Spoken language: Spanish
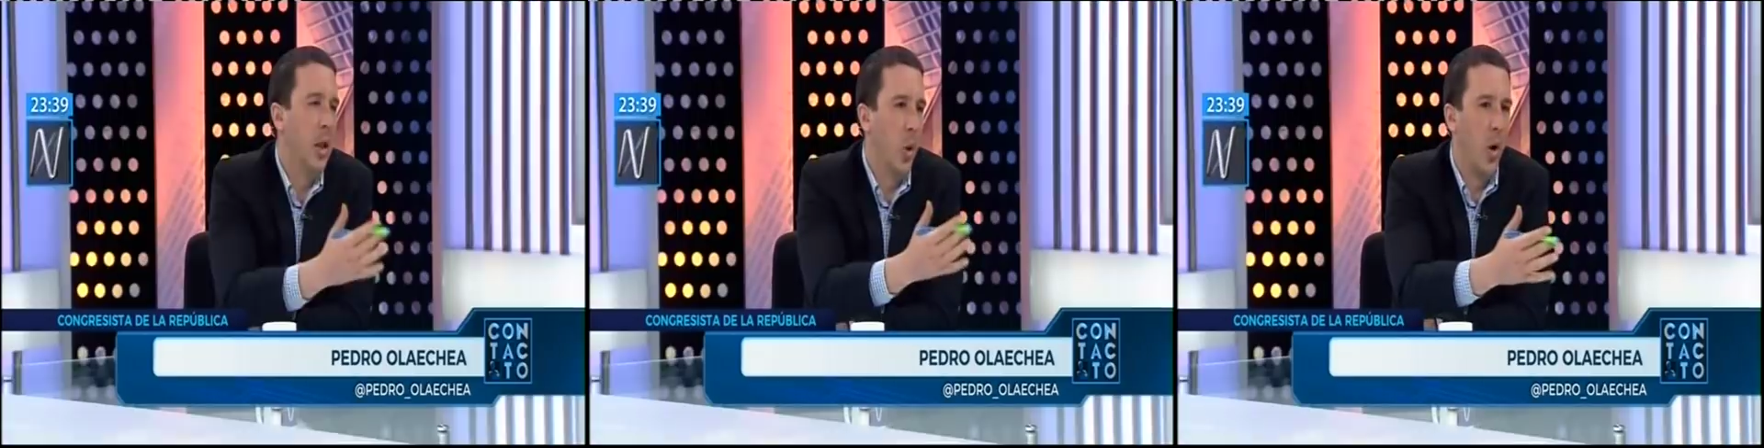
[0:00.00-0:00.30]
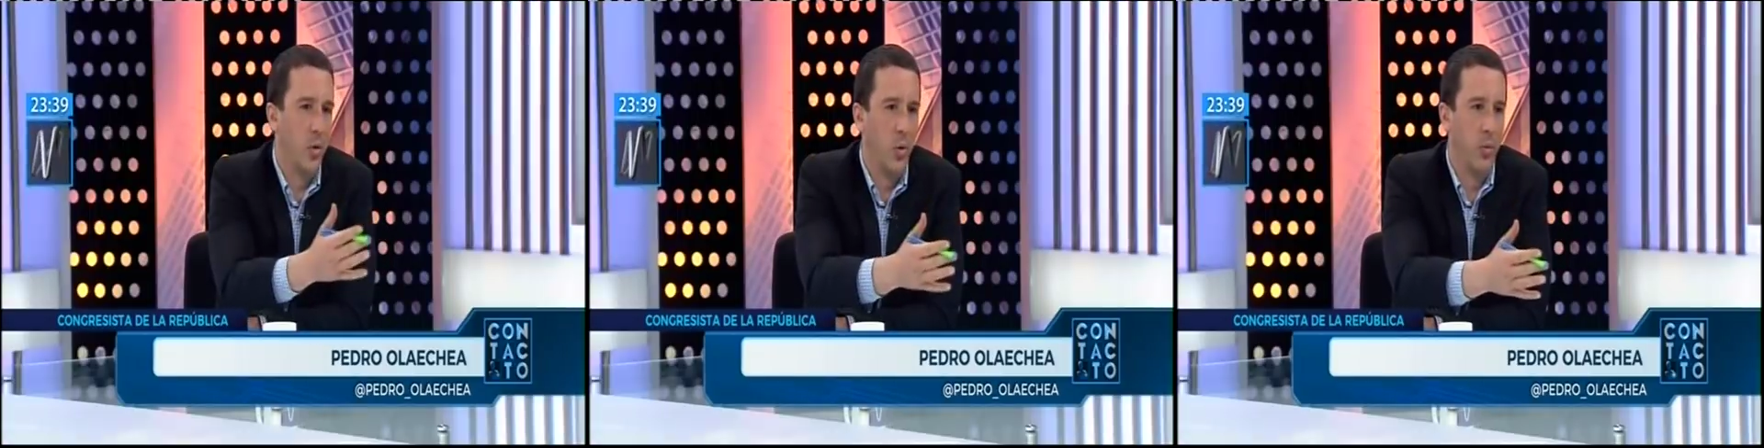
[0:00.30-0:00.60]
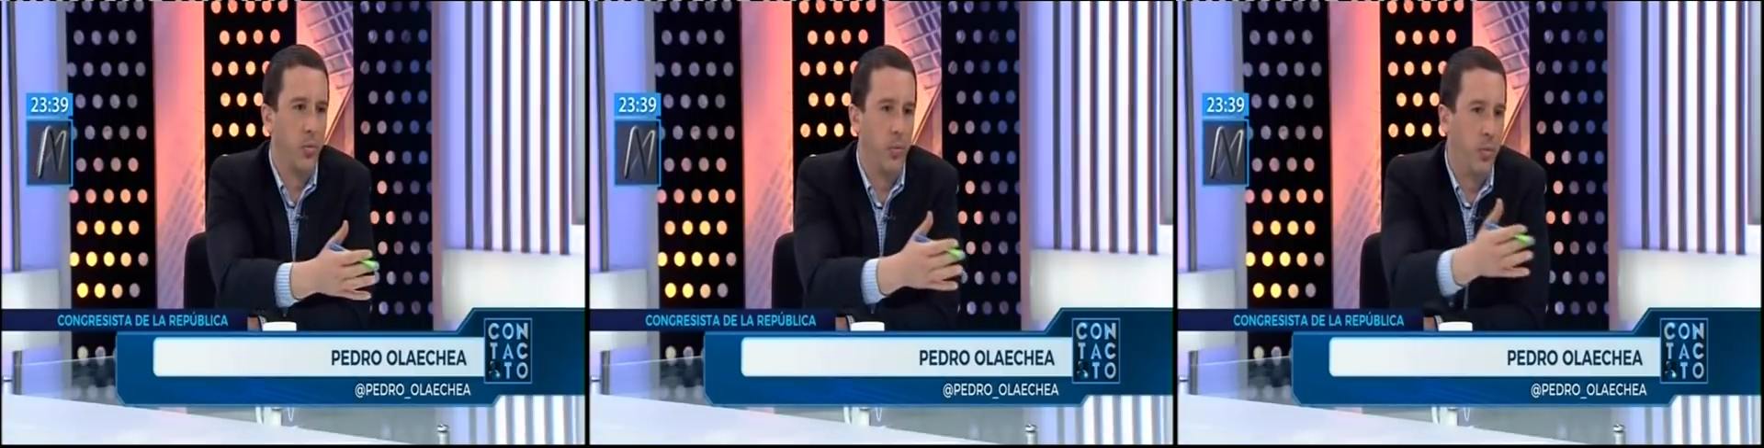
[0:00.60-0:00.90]
todo caso,
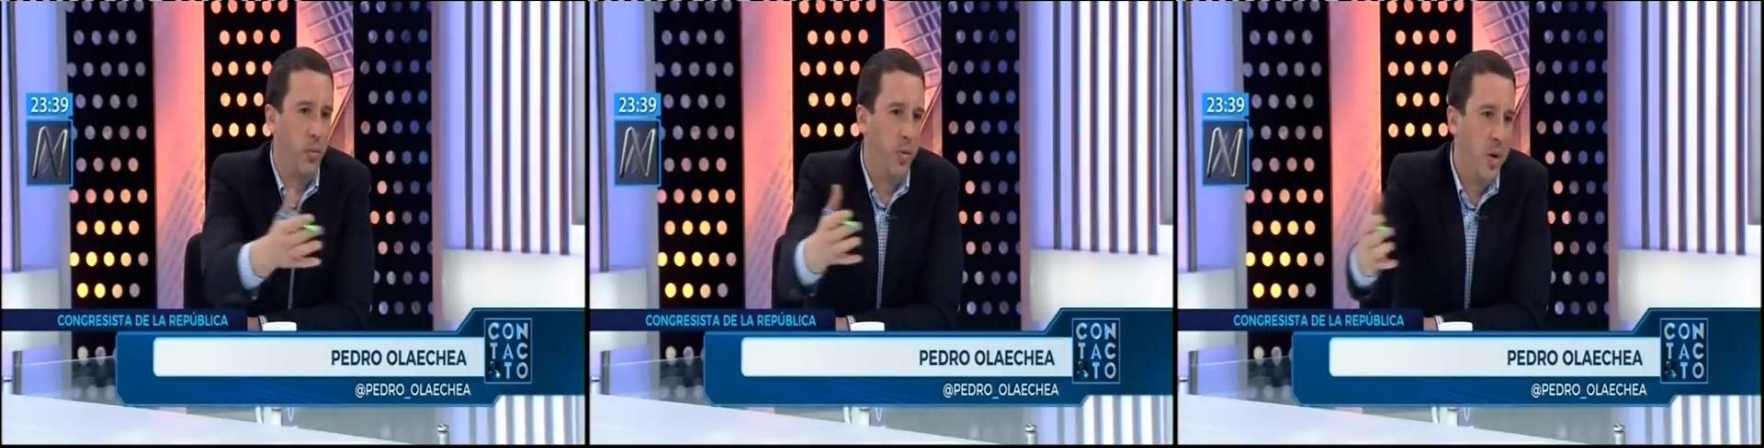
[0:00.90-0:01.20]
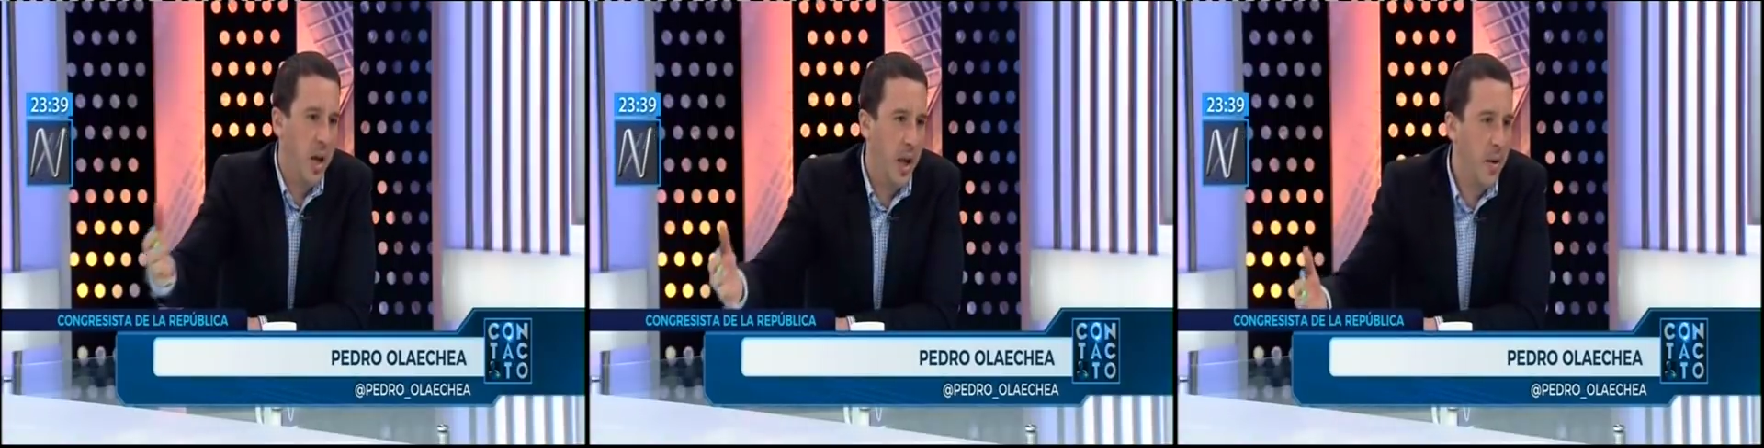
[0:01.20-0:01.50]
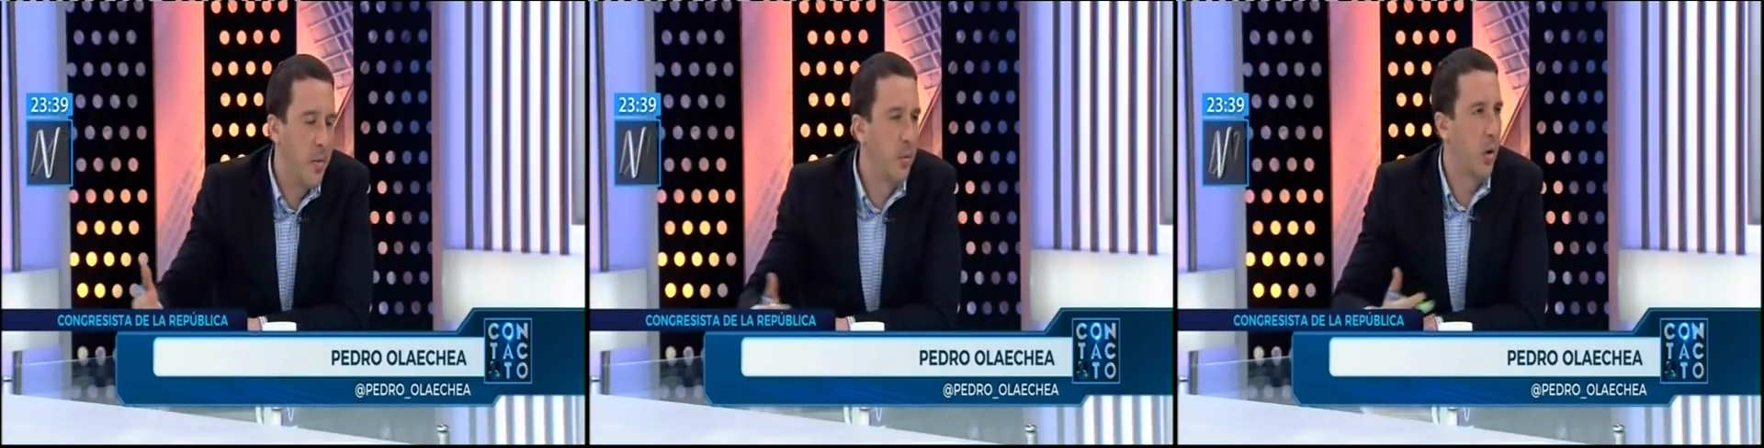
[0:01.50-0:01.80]
si es que
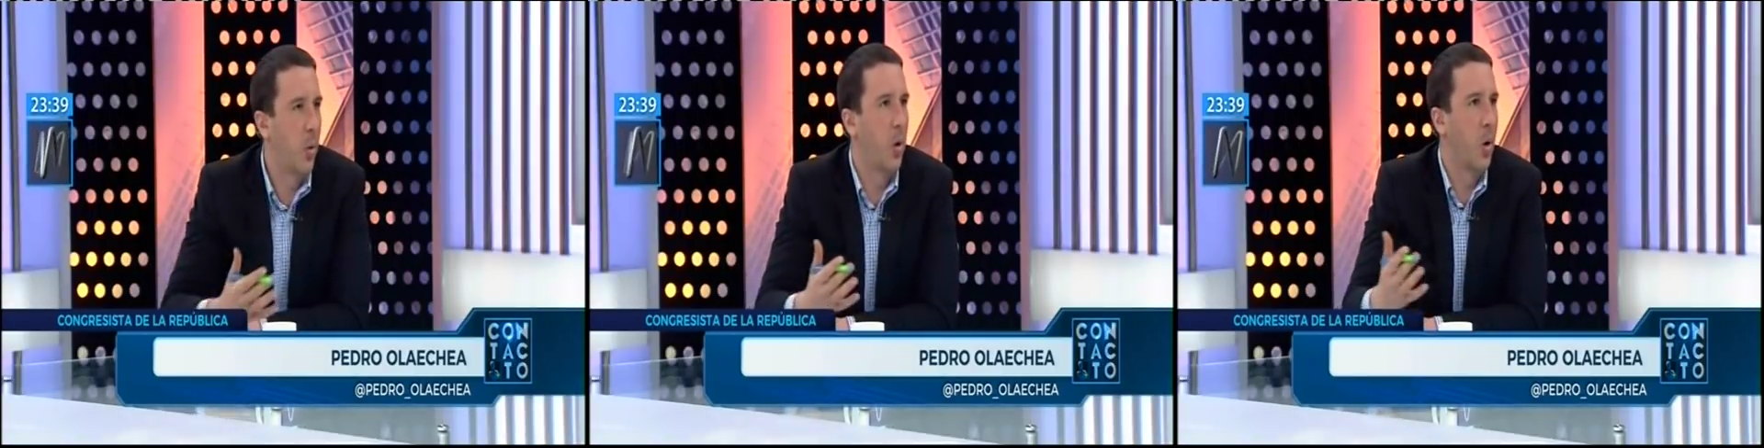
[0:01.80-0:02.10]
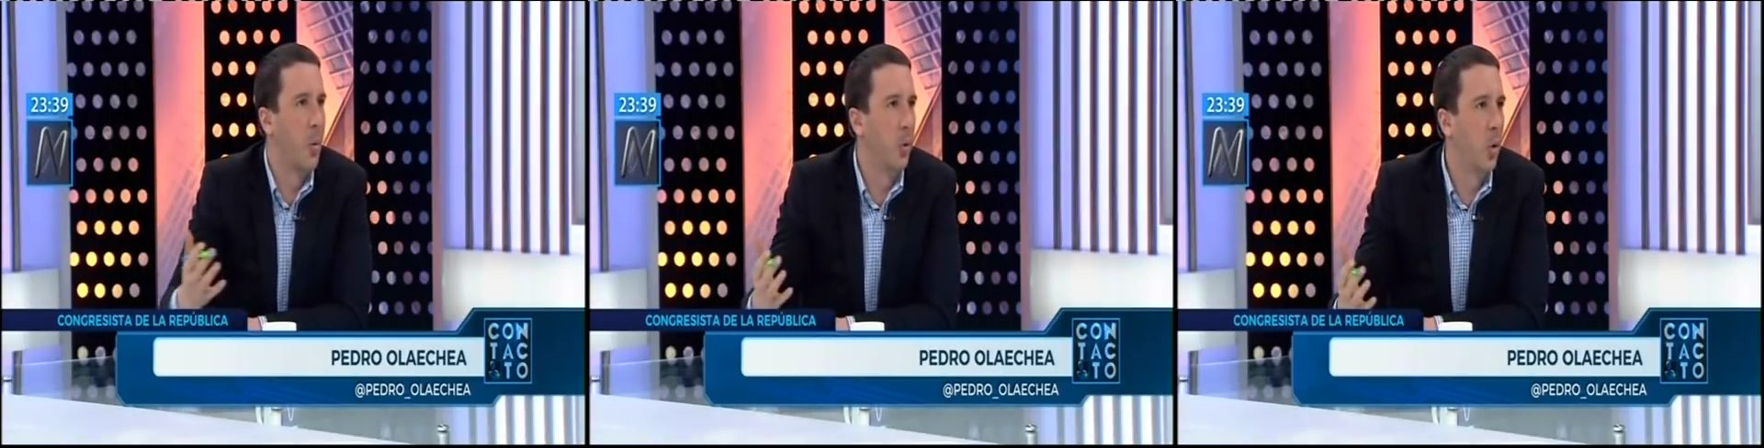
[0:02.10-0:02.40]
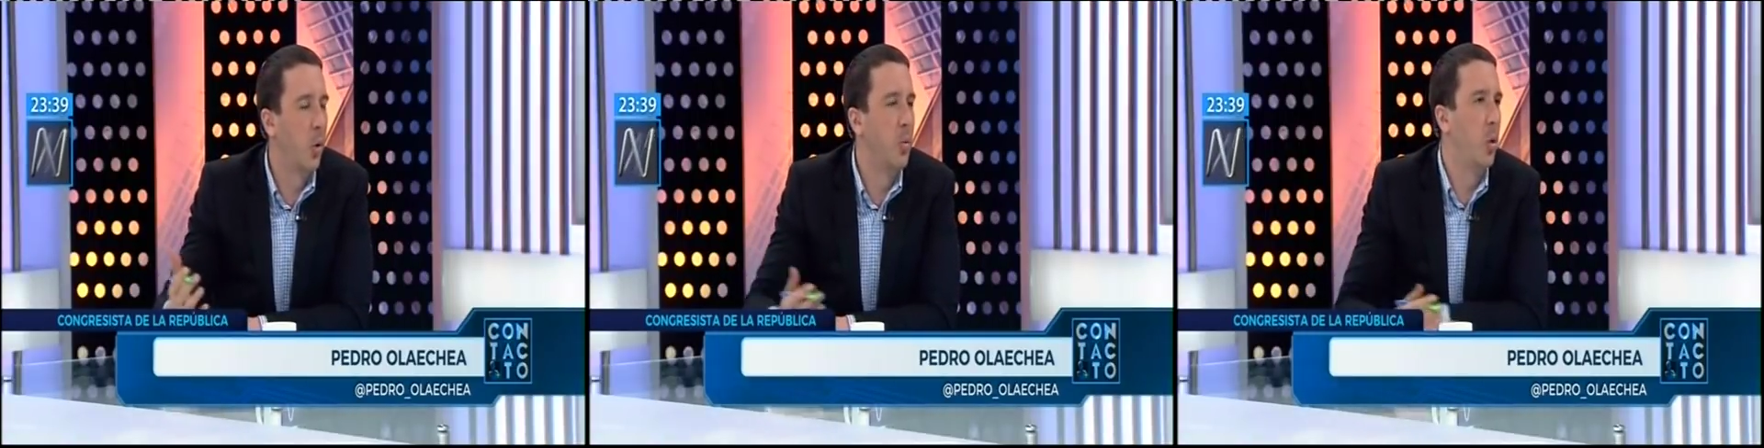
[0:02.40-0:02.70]
vamos a recoger los votos
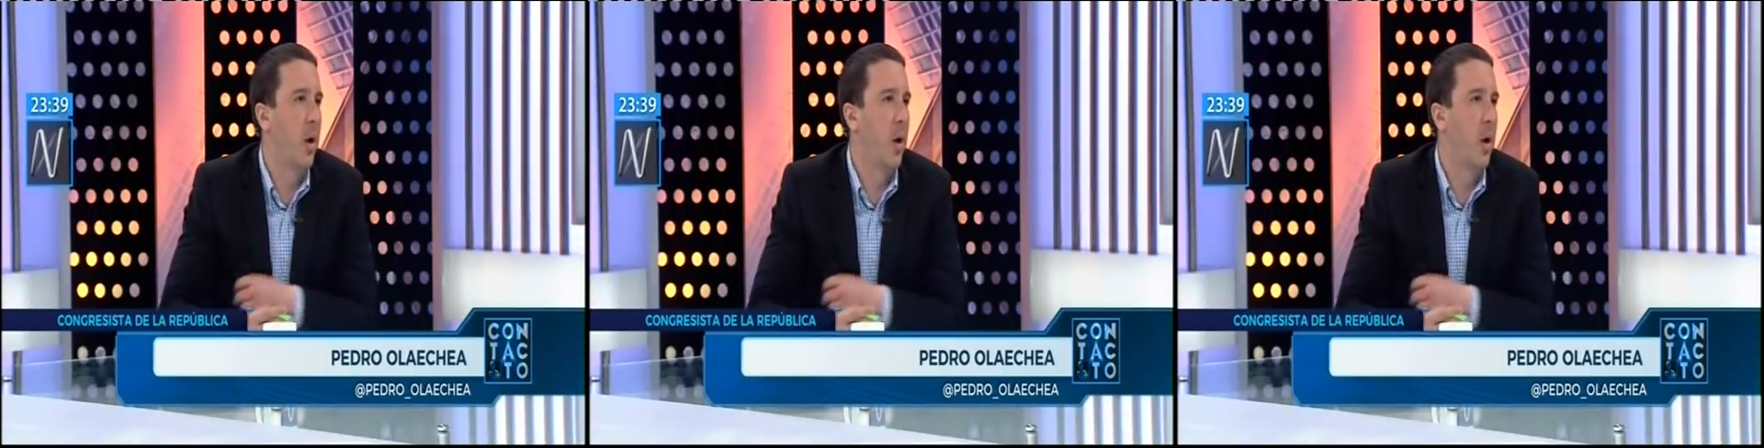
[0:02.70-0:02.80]
de todo el mundo,